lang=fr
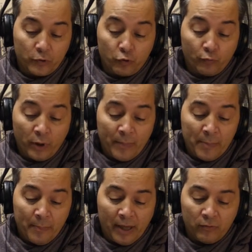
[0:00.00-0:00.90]
Je ne voulais
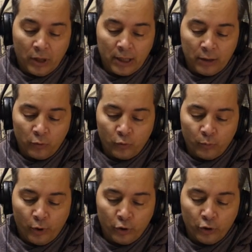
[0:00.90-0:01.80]
même pas avoir l'air de
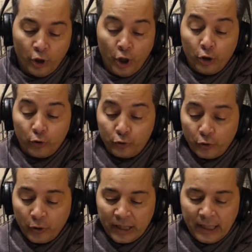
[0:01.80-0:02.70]
comprendre que ce
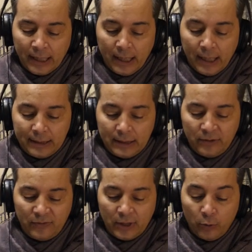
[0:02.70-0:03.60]
rire
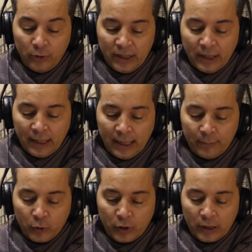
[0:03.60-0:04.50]
signifiait le dédain et la
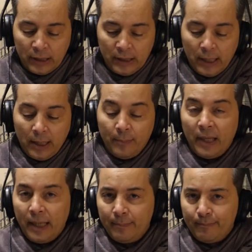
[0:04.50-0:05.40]
moquerie,
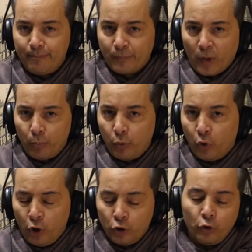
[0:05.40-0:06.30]
mais pour
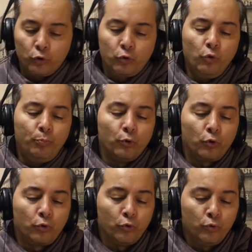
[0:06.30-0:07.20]
rendre coup pour
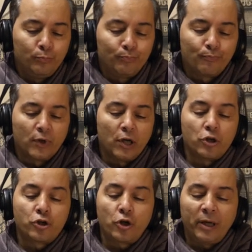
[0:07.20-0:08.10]
coup,
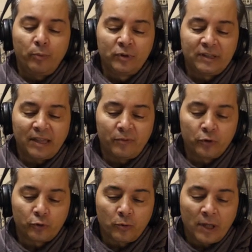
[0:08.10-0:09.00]
je répondis à
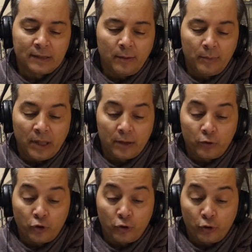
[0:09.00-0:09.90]
Françoise, bien
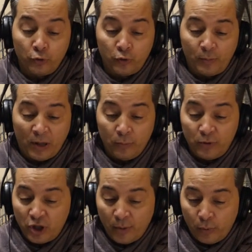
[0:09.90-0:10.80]
que je ne connusse pas le
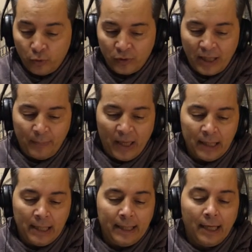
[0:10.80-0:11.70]
petit chapeau dont elle
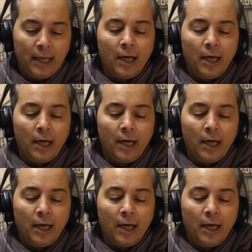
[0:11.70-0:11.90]
parlait,